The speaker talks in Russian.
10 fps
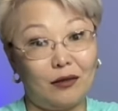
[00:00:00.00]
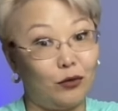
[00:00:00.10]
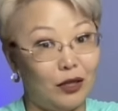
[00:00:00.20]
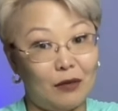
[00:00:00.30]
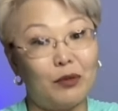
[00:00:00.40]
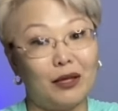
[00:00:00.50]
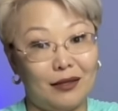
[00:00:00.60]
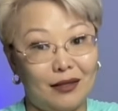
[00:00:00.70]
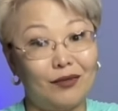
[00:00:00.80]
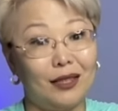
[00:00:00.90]
но и
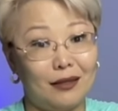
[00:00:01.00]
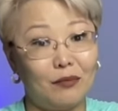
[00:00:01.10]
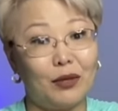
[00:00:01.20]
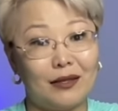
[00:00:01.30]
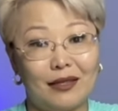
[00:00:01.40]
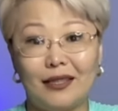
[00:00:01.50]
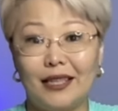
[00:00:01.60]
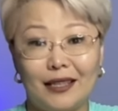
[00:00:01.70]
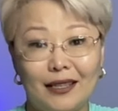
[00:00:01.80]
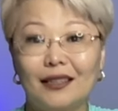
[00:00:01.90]
оперативные запасы
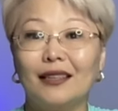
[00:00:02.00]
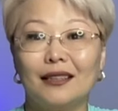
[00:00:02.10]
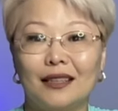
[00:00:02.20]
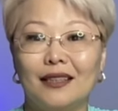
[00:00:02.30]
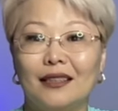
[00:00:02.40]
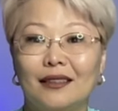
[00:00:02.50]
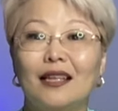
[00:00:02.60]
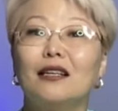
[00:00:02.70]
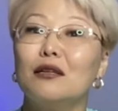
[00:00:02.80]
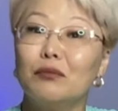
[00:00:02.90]
энергии, гликоген
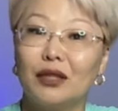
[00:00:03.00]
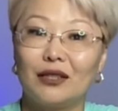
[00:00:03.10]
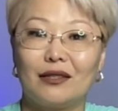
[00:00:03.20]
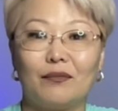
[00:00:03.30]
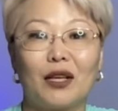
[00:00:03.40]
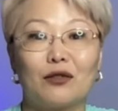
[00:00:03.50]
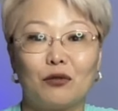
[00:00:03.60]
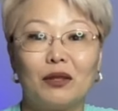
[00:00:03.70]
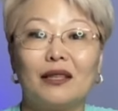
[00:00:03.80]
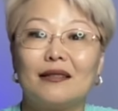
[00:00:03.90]
и мышцы,
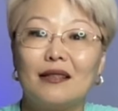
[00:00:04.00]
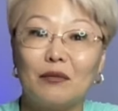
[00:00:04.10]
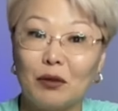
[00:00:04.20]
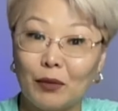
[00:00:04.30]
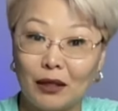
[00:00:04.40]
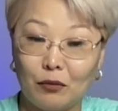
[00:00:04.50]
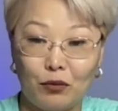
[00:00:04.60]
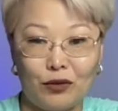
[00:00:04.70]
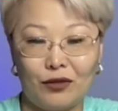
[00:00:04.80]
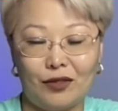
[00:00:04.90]
особенно если ими мало
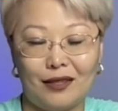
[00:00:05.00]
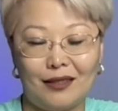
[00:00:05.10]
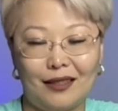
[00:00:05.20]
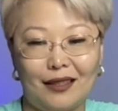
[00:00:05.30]
пользоваться.